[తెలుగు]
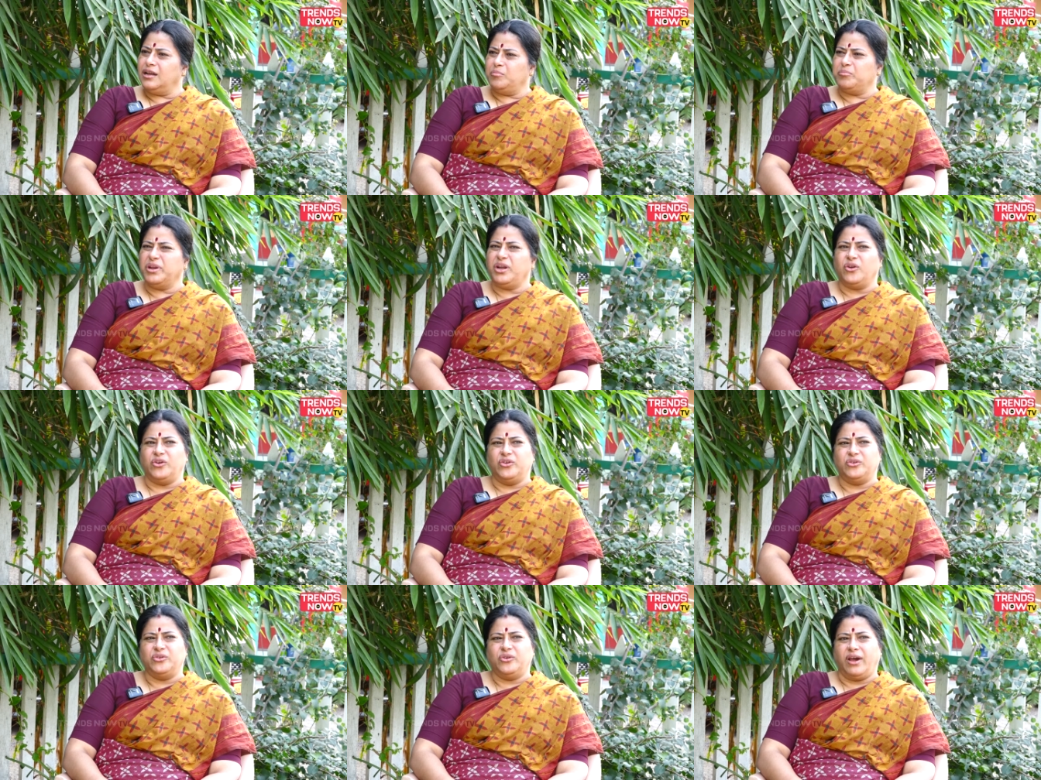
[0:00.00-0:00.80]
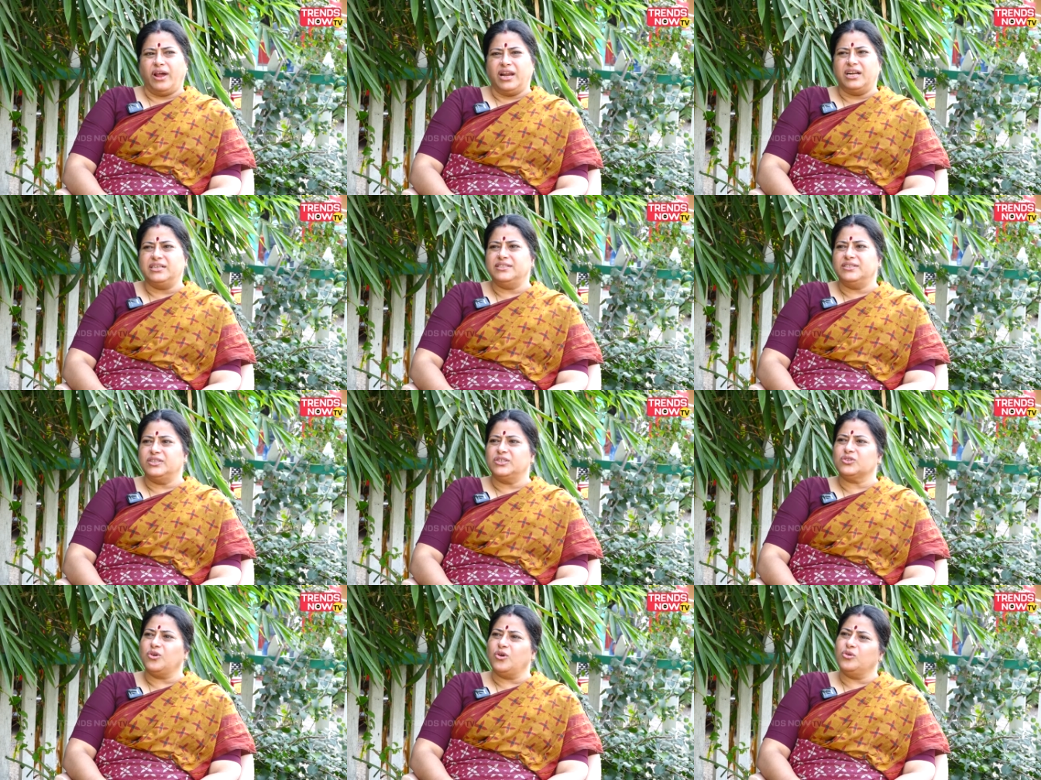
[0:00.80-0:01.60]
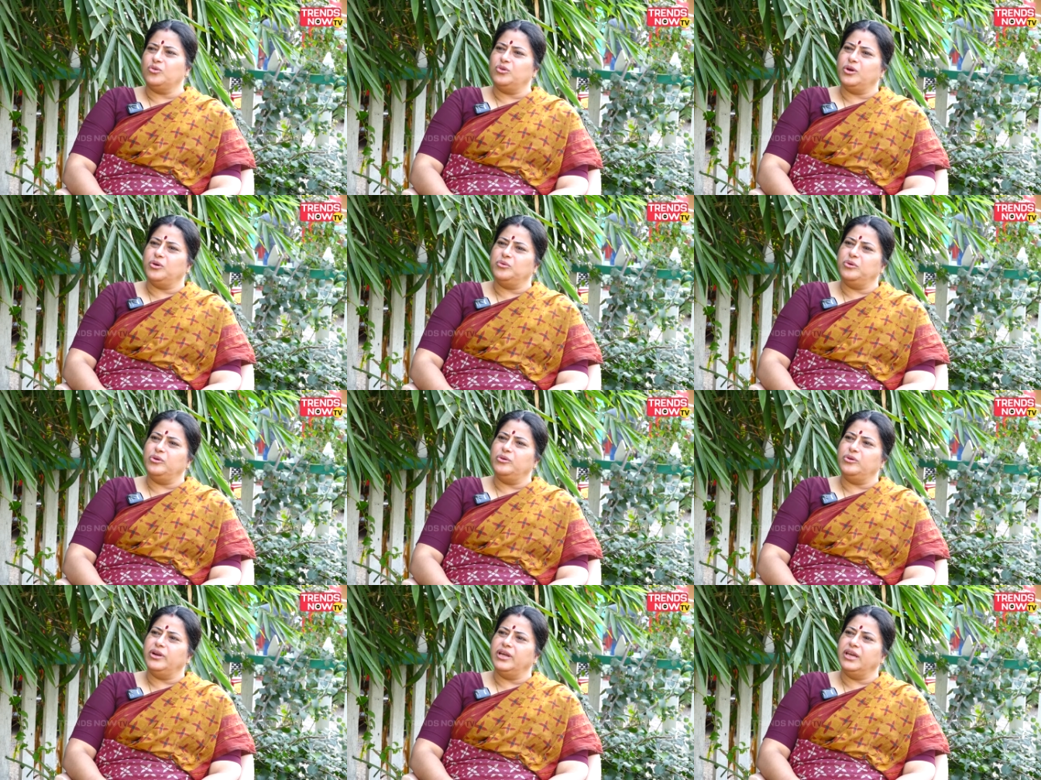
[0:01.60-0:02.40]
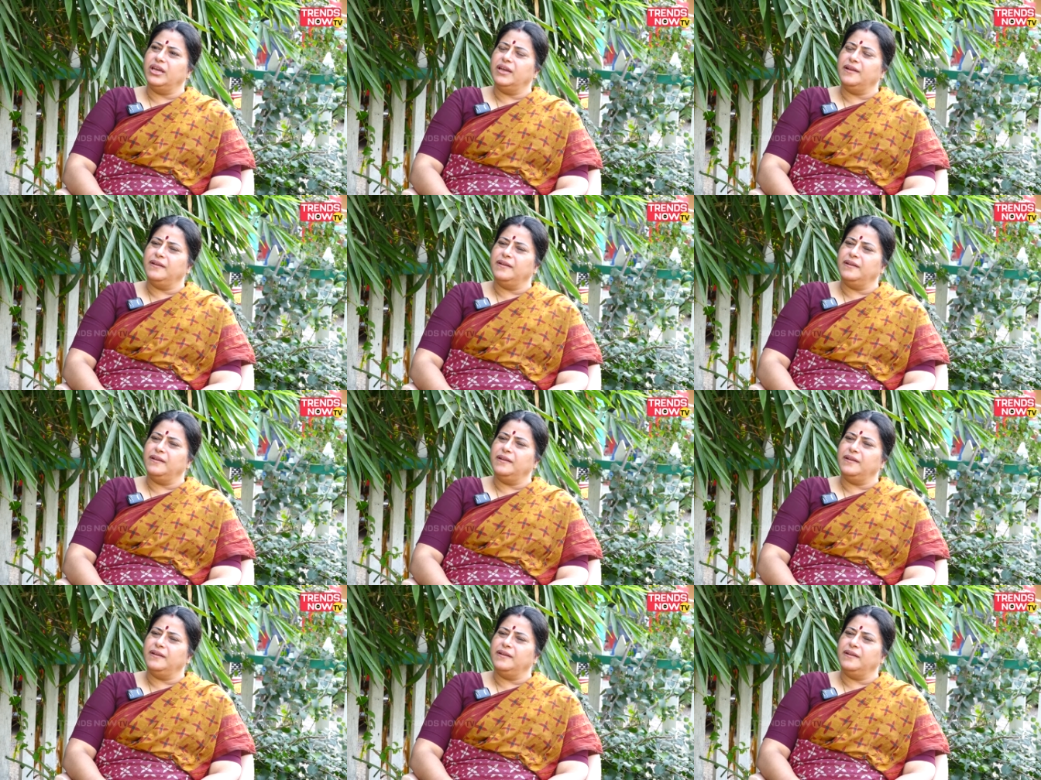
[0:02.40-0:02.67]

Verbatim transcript: ఆ పిల్లోడు అలాంటివి చేసుకోకుండా ఉండుంటే